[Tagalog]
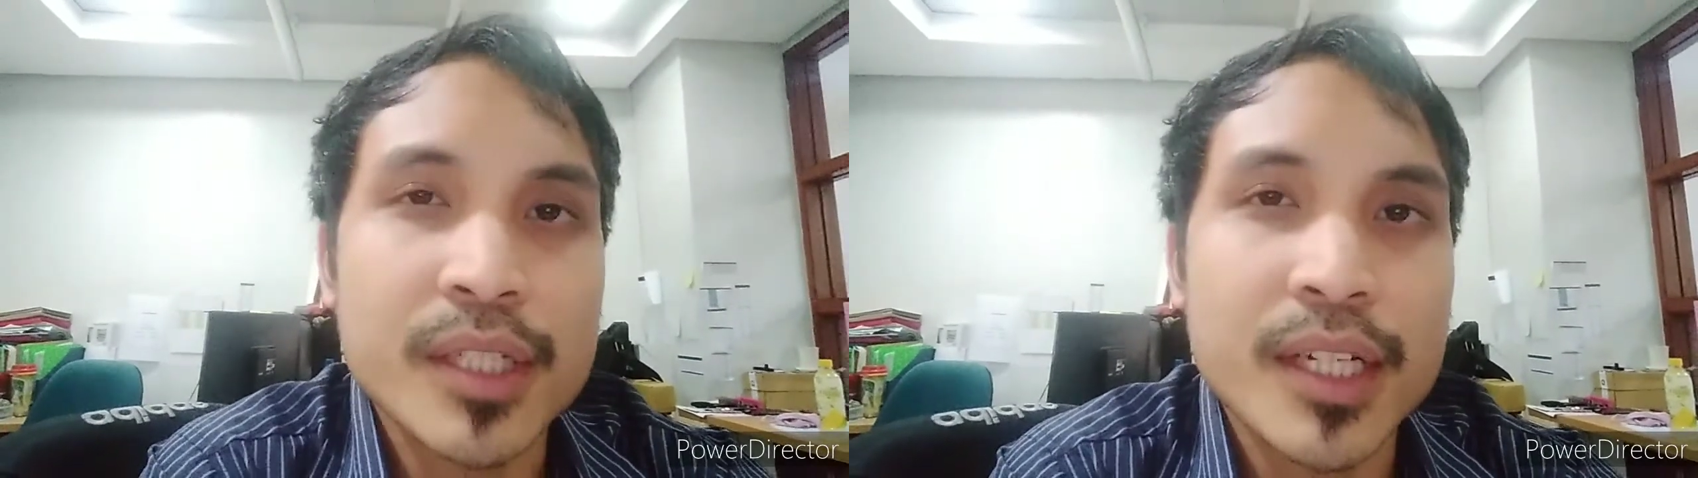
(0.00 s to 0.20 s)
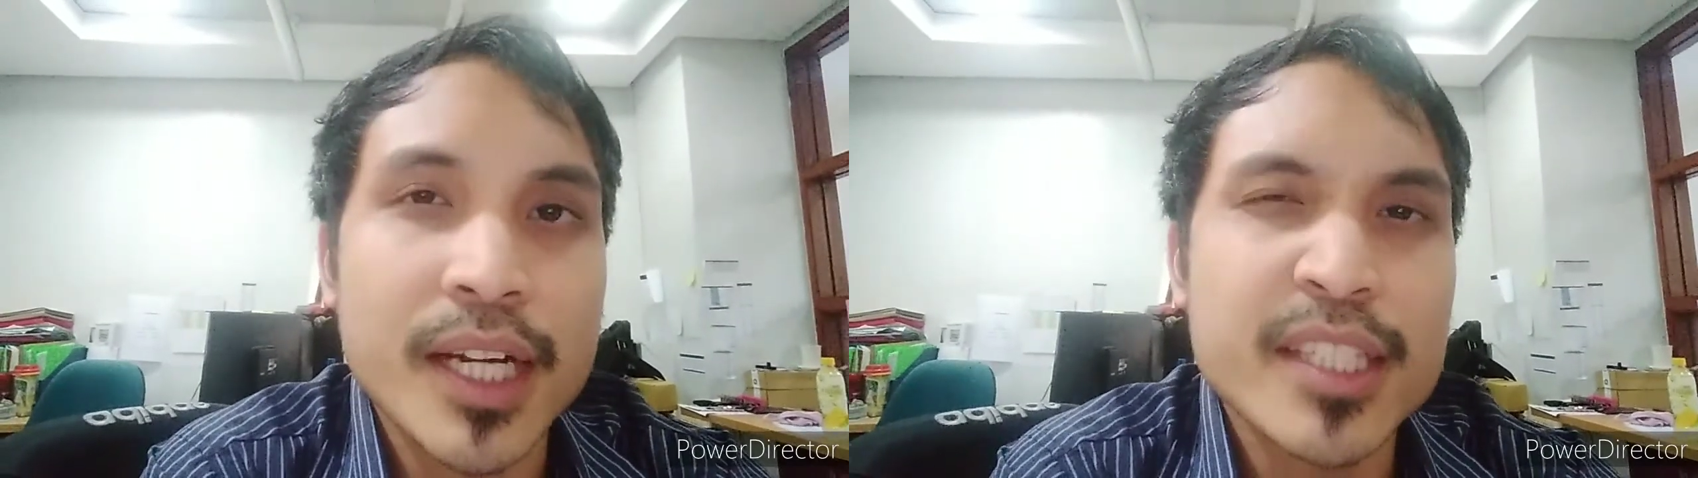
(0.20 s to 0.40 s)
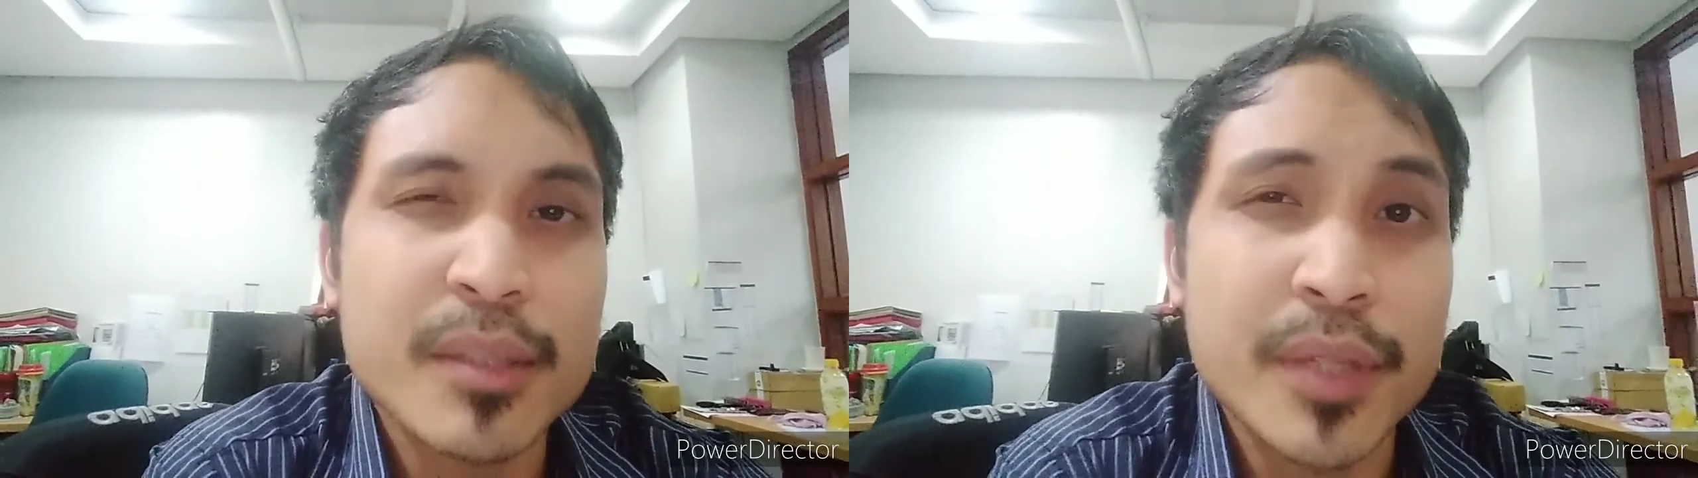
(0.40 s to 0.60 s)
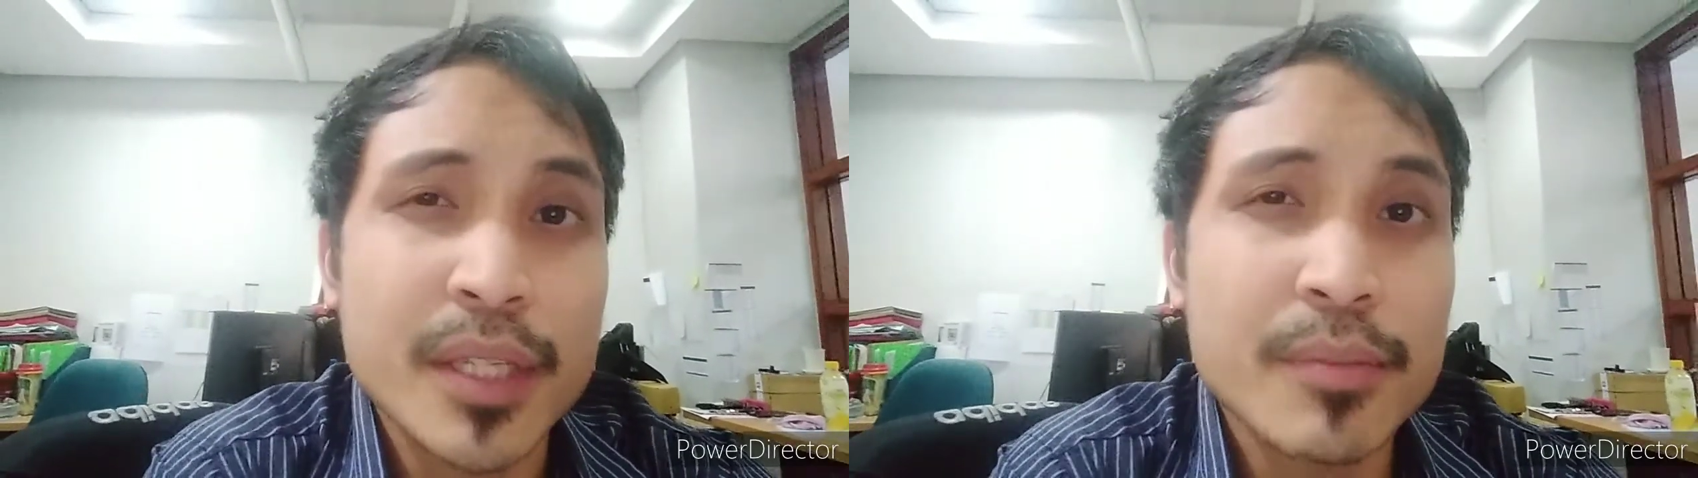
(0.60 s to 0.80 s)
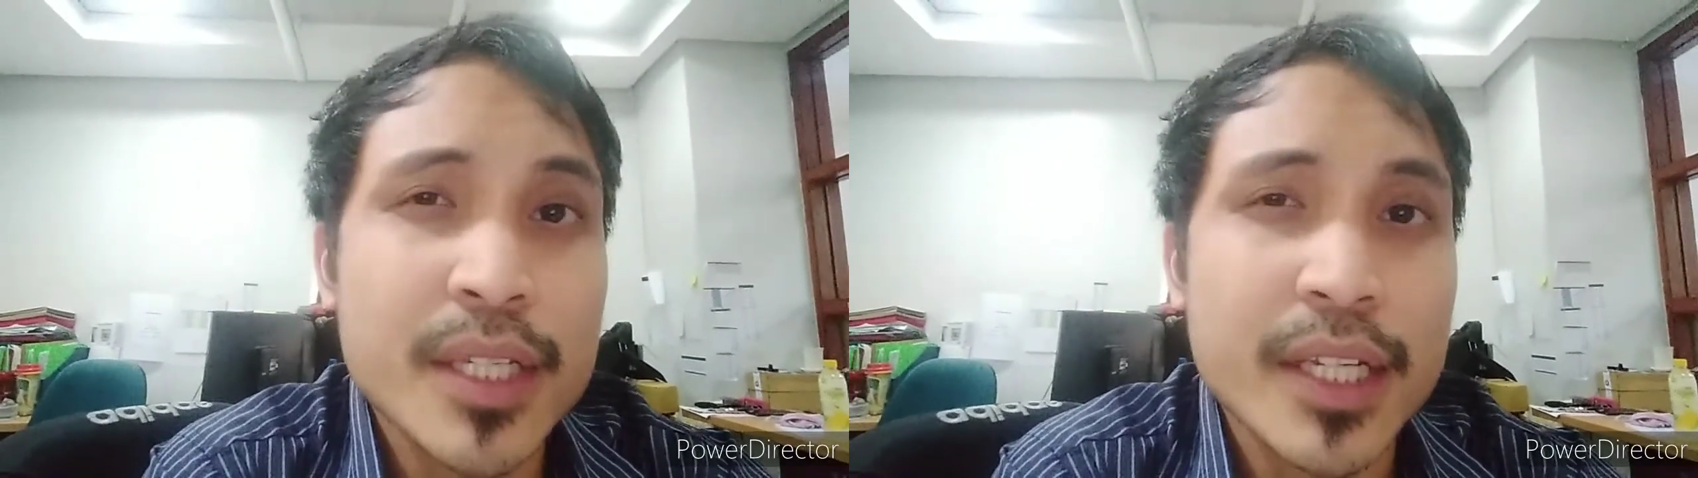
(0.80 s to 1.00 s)
sa kahit sa
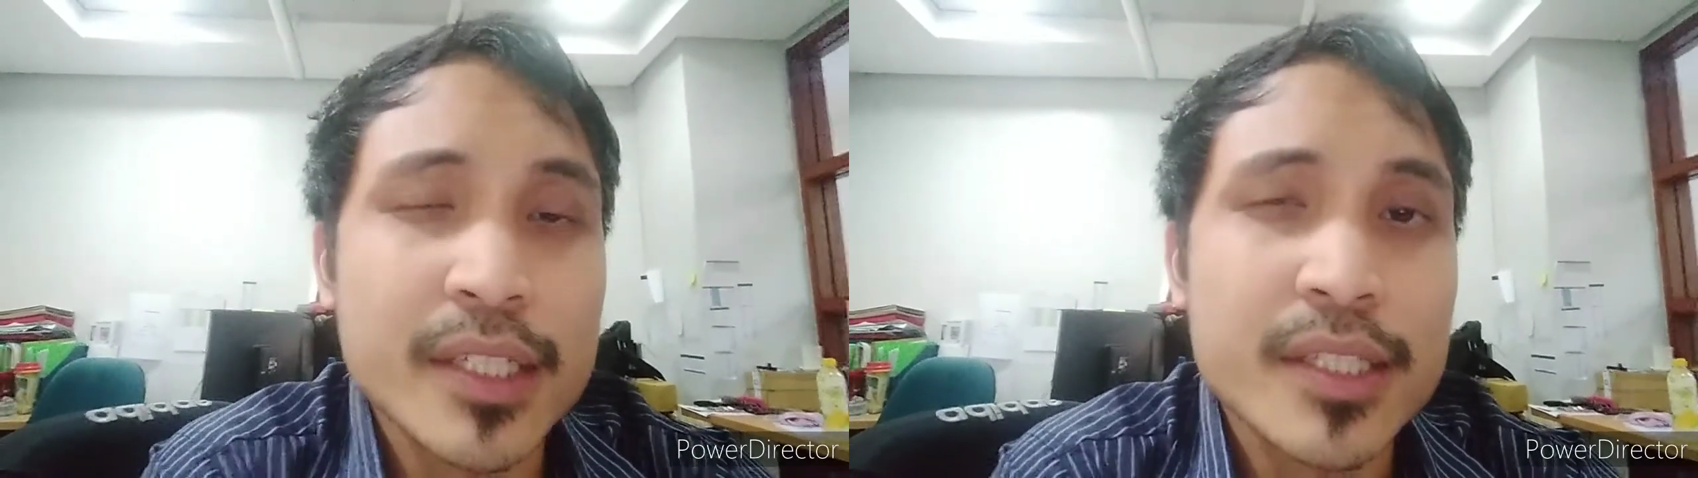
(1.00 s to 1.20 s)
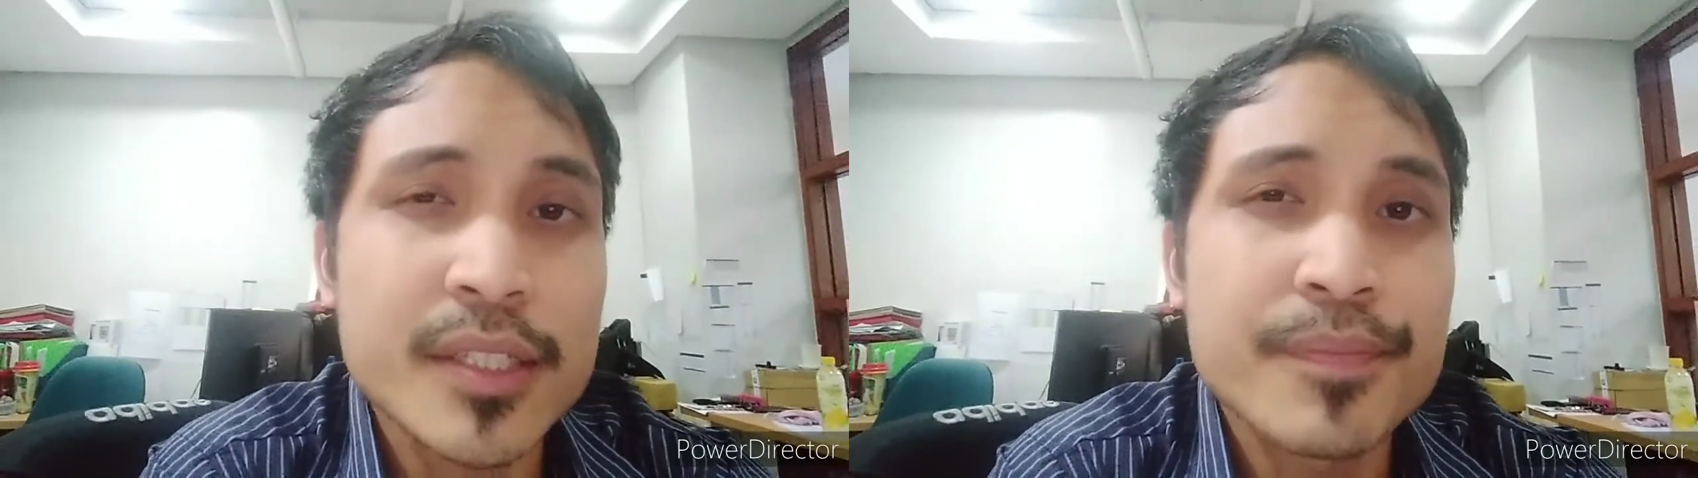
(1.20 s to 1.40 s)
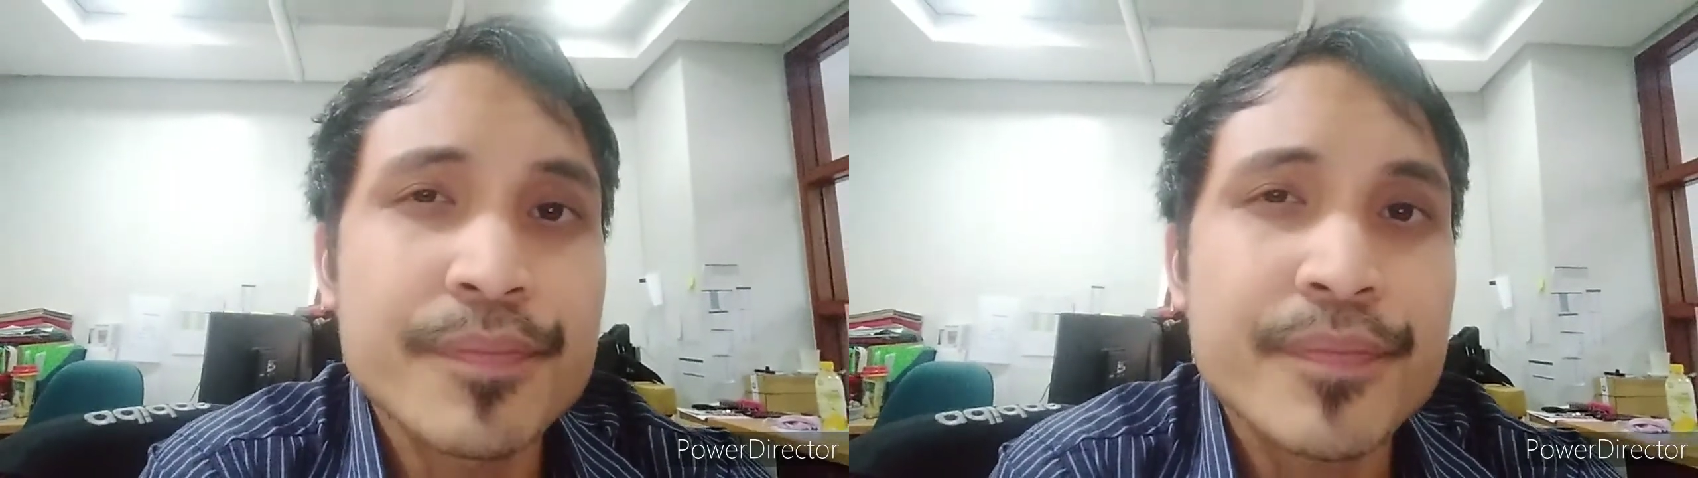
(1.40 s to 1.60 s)
PABX,